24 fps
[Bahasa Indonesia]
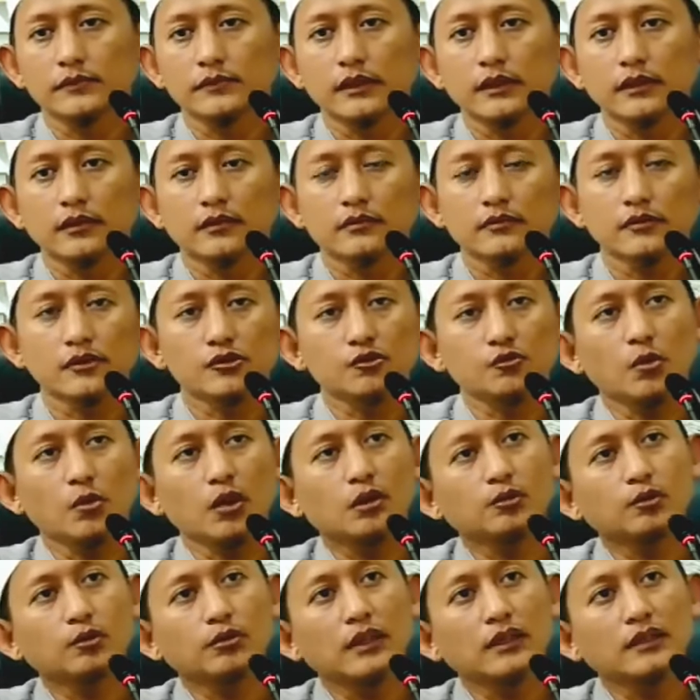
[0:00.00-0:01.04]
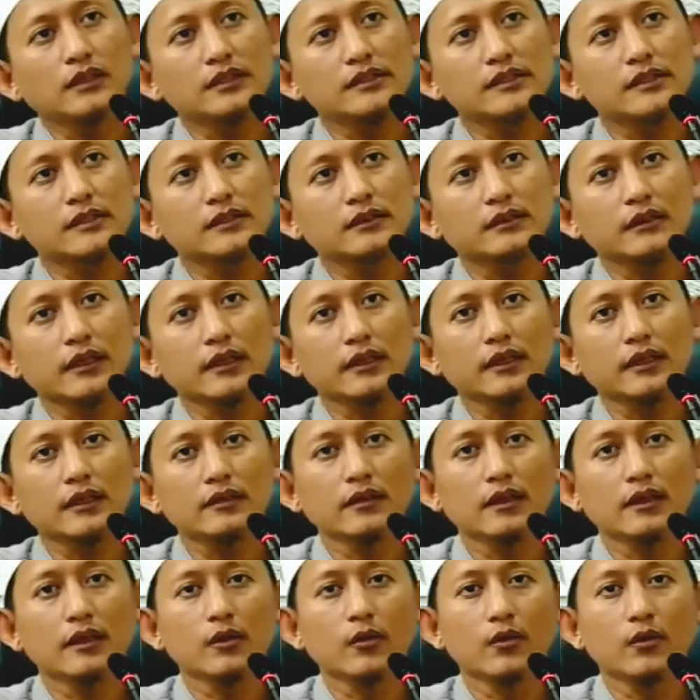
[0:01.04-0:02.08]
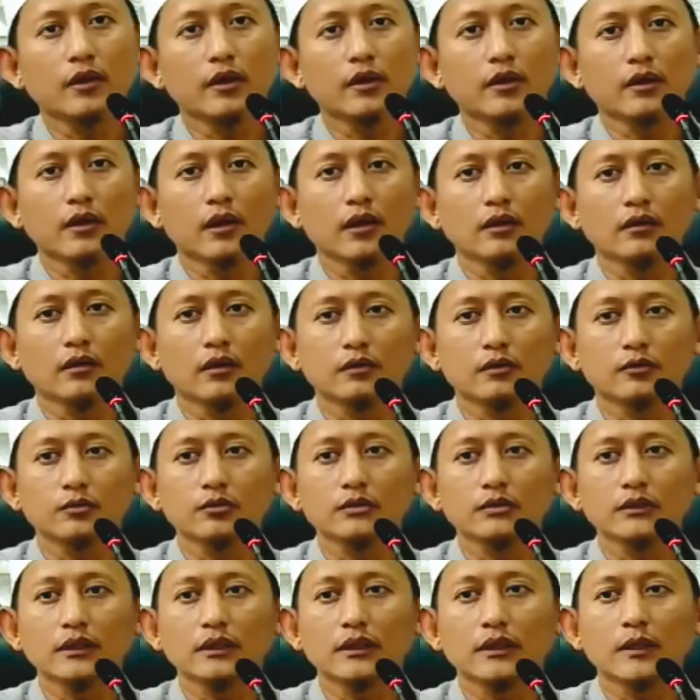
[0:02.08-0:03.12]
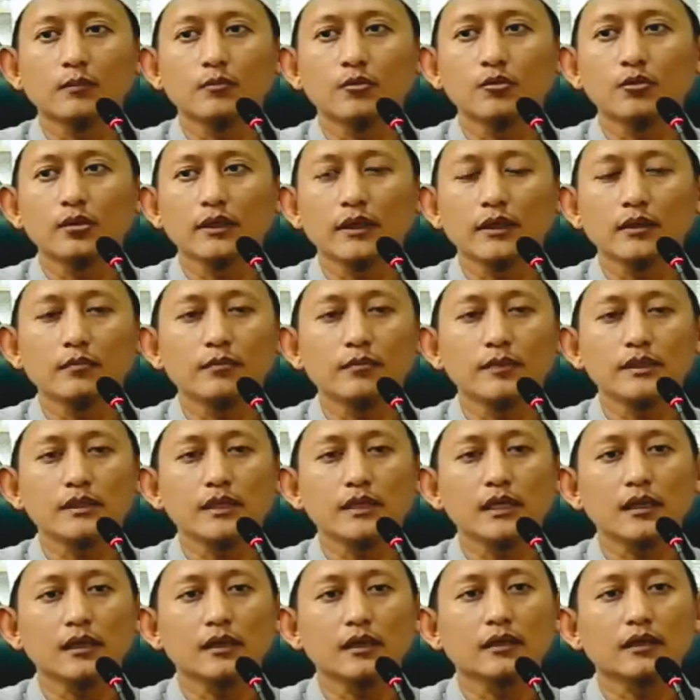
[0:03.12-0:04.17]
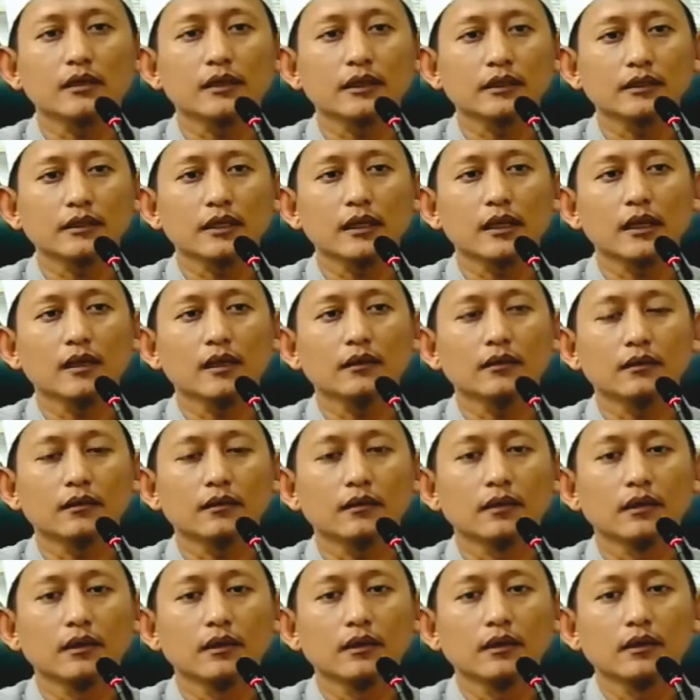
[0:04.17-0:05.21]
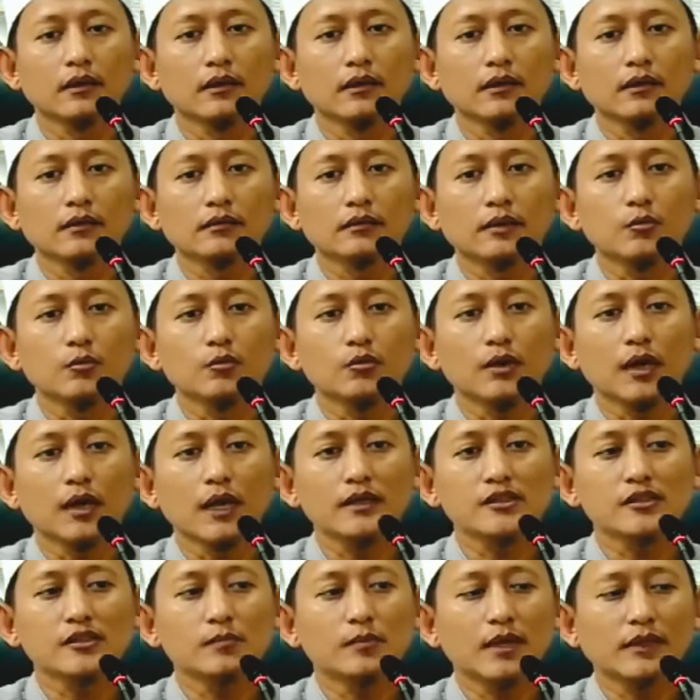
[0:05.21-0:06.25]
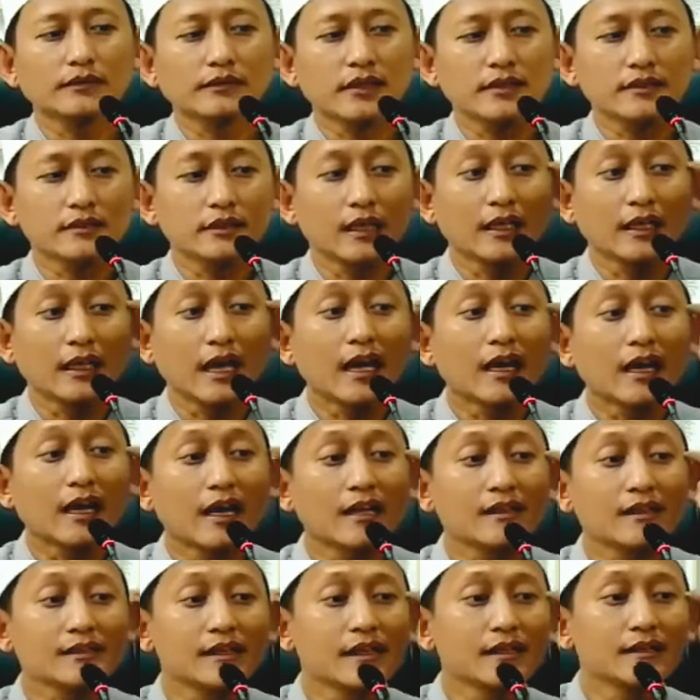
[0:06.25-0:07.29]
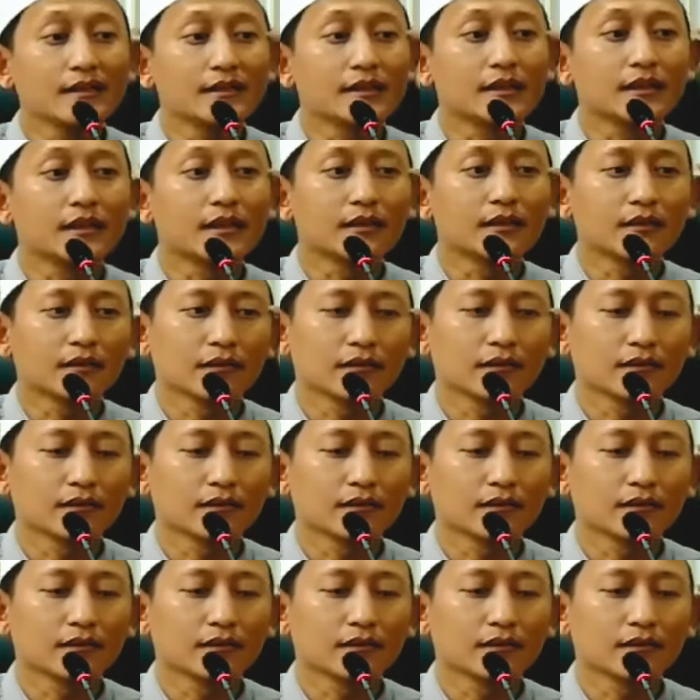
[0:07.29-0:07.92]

ya, sesuatu yang dicintai dan diridhoi oleh Allah itu tidak mungkin bisa kita temukan sebatas dengan akal saja.